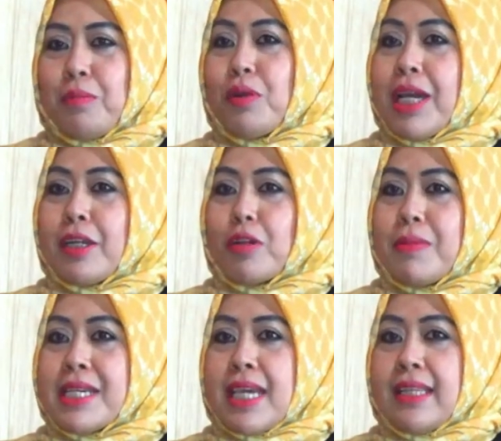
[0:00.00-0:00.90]
Pulang ke
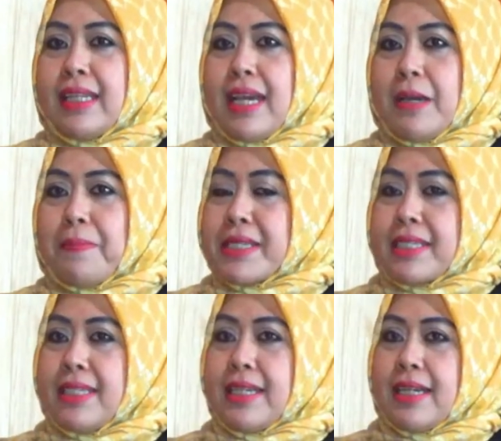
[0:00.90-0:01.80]
rumah saya tidak ada
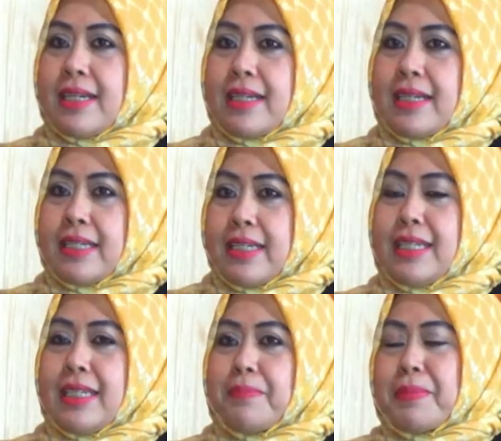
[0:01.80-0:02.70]
pasti dia
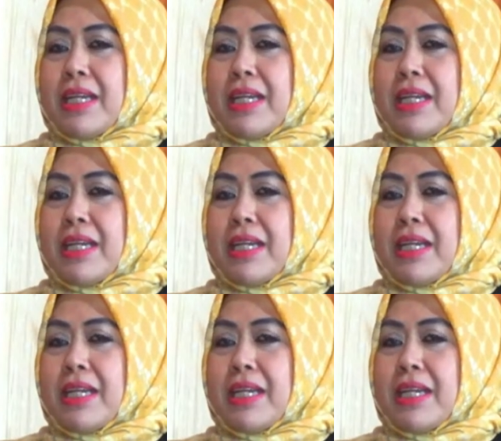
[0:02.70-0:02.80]
ini.